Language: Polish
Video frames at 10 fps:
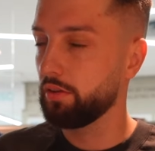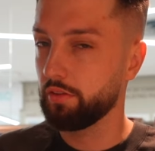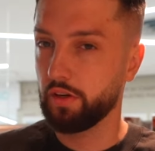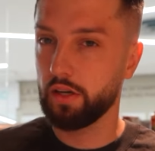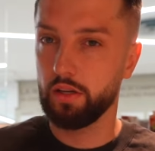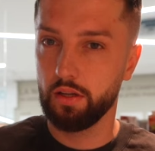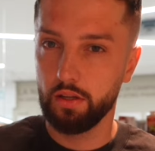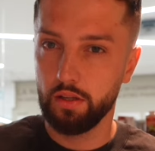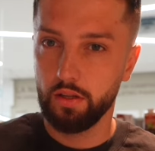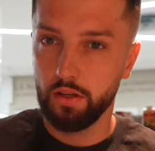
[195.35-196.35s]
dwa,
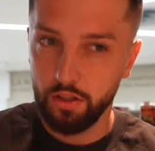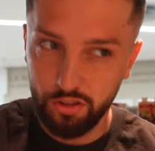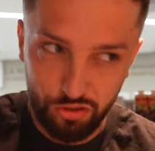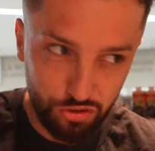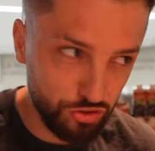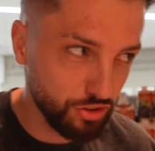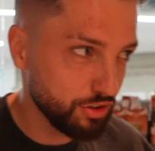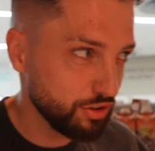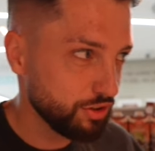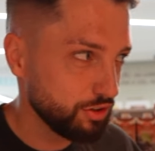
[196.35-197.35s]
trzy,
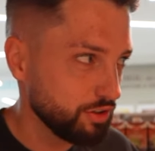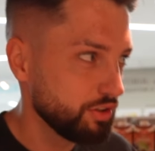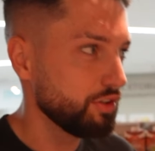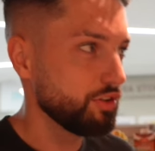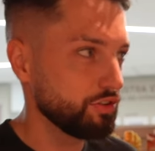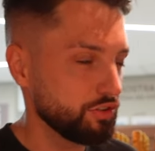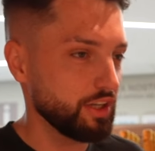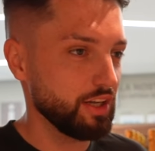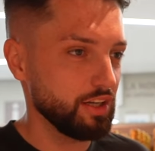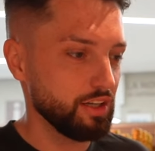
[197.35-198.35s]

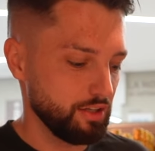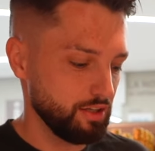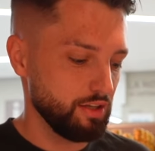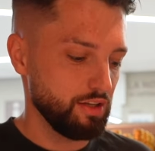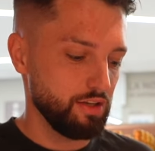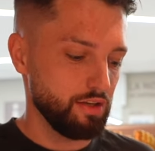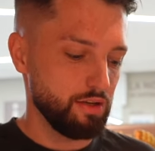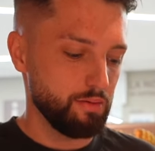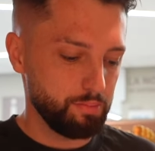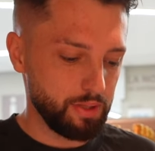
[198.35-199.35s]
4,
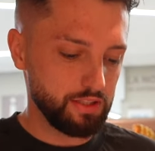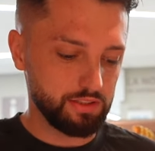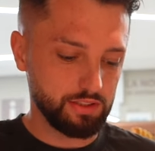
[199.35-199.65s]
5.